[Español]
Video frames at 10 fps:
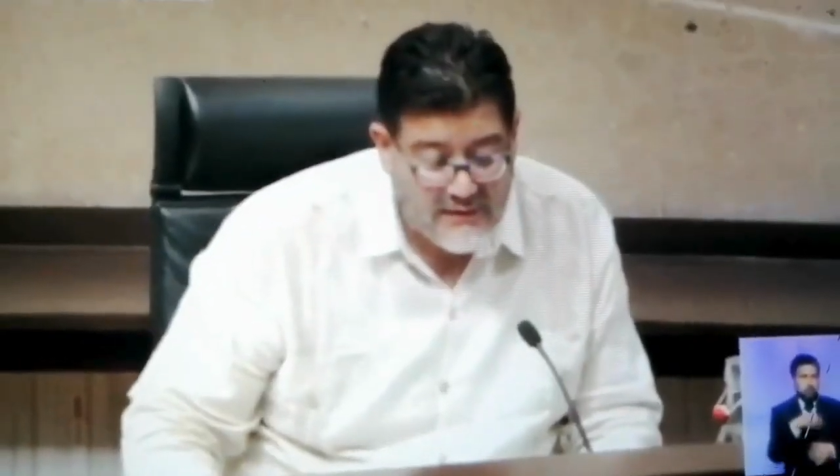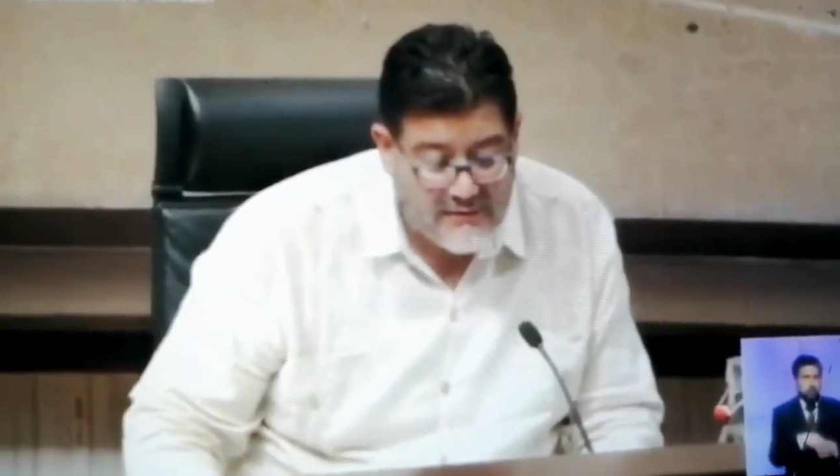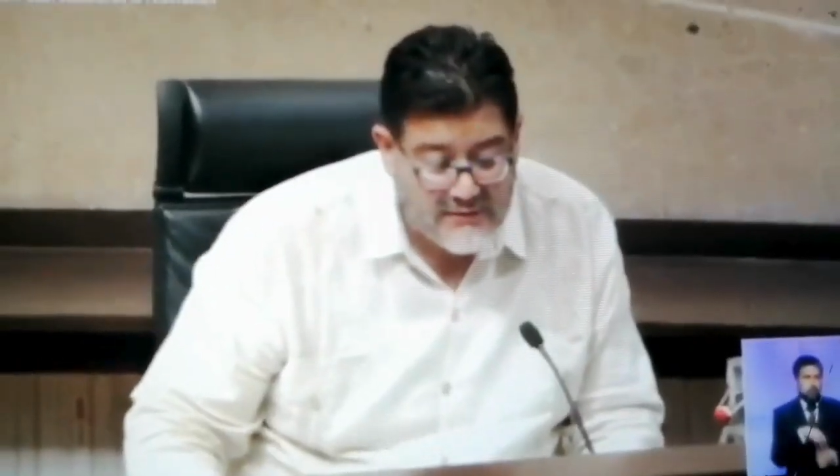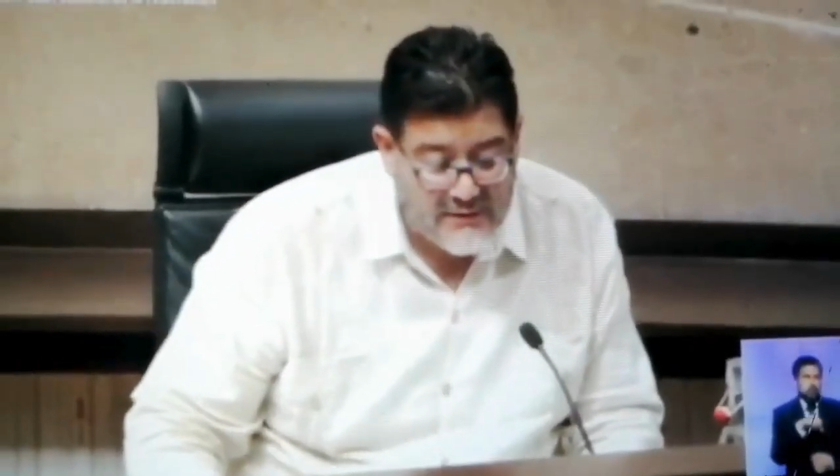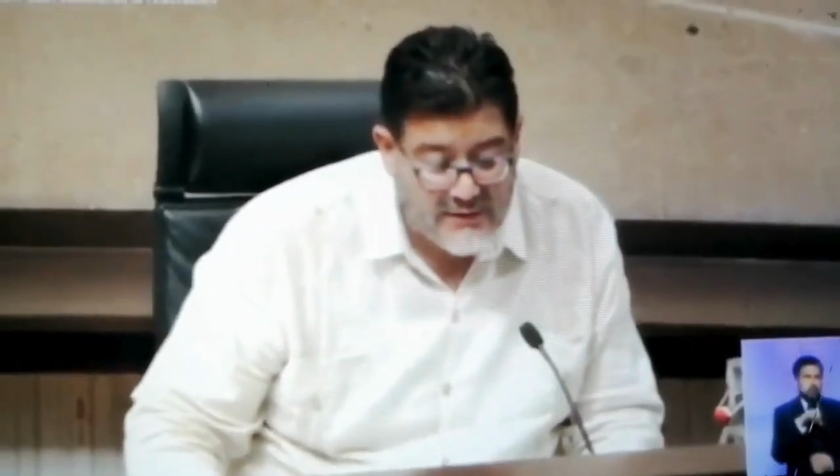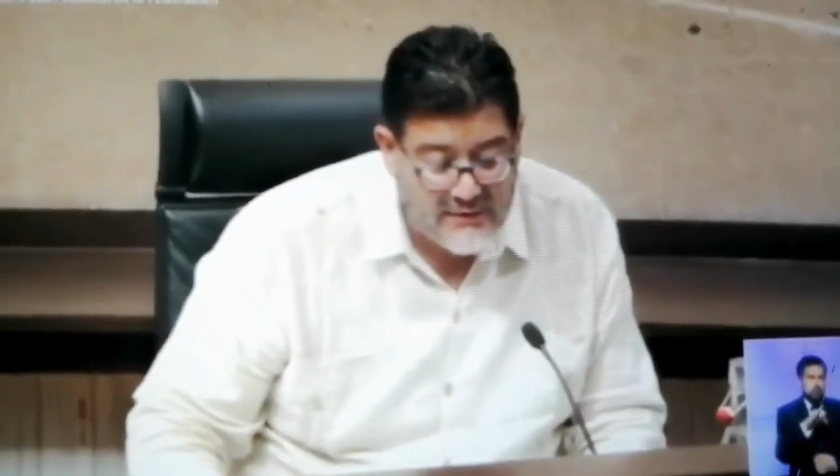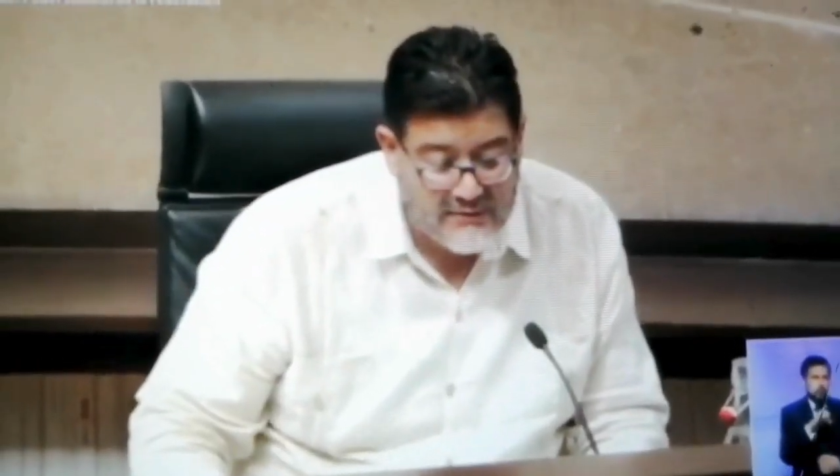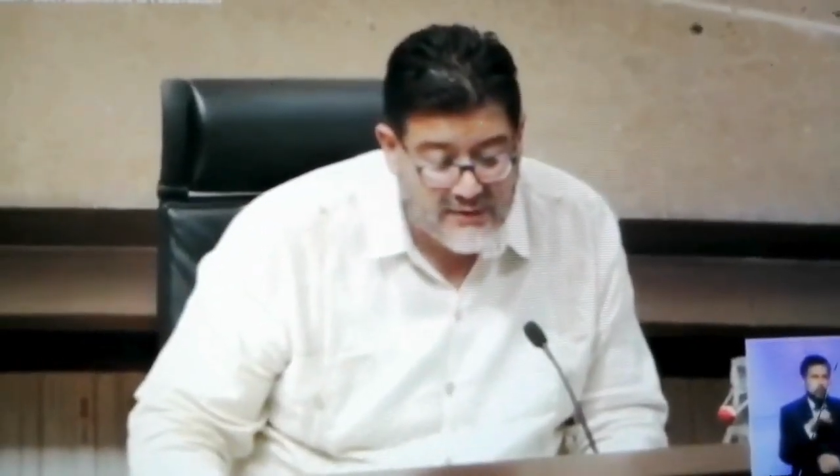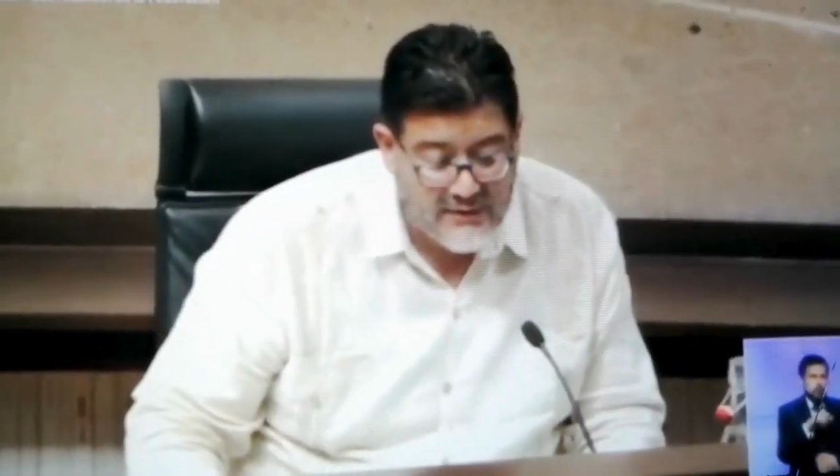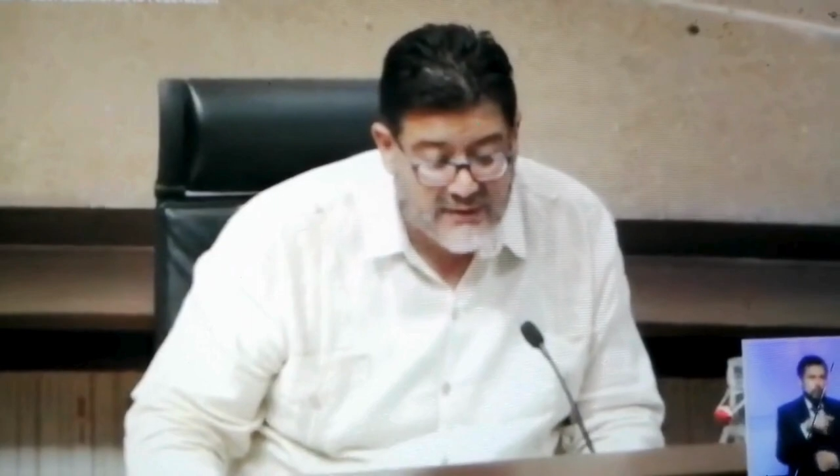en el juicio
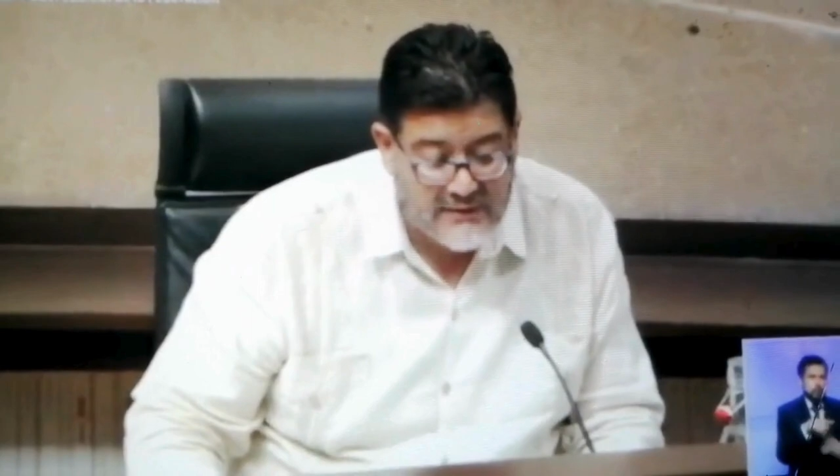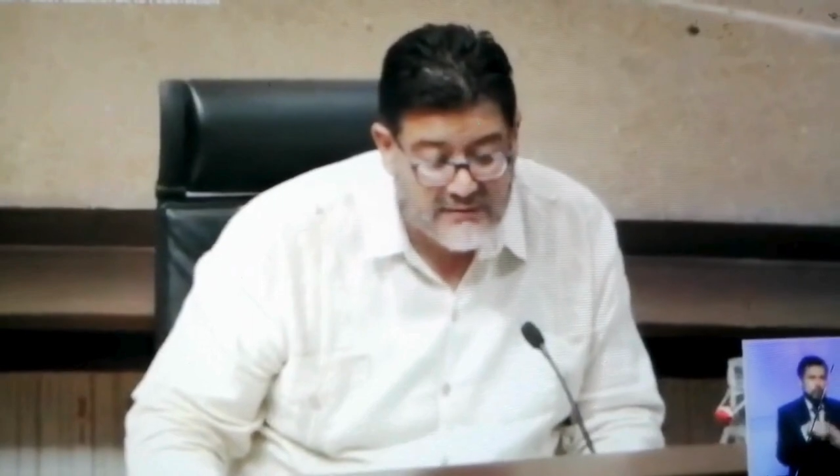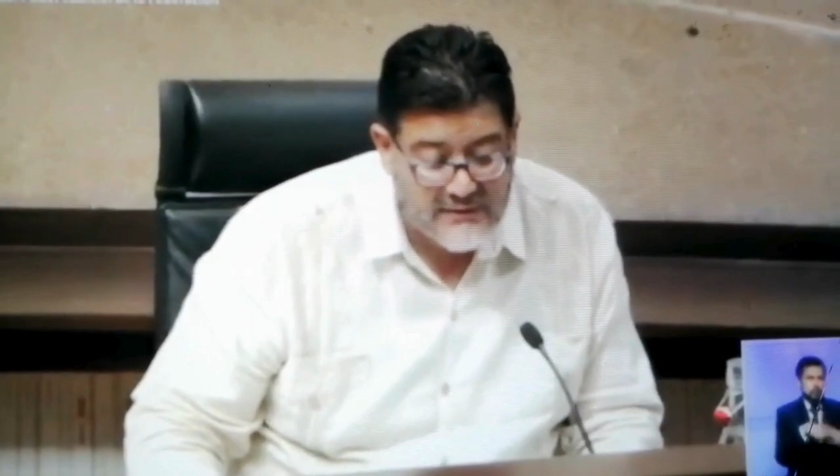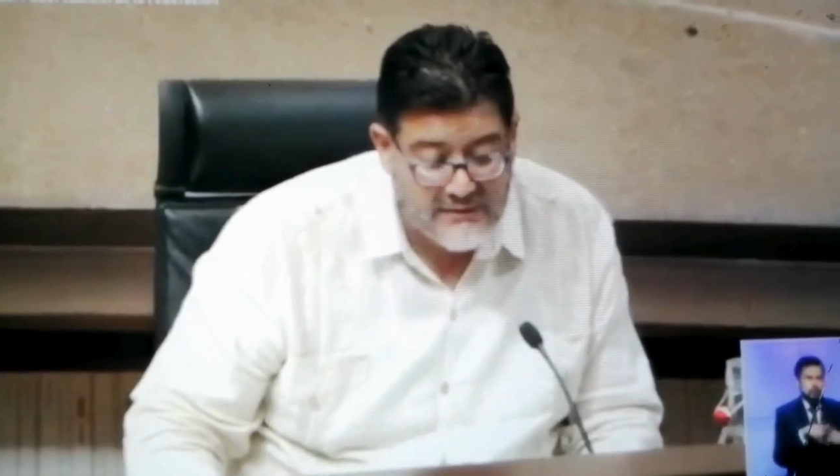de la ciudadanía